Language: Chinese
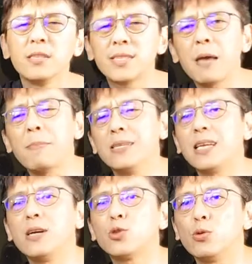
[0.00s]
在板
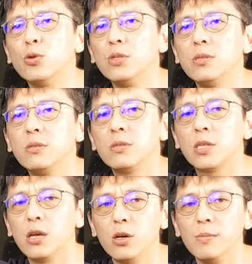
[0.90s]
上询问
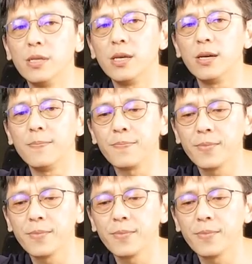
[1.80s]
车友们的。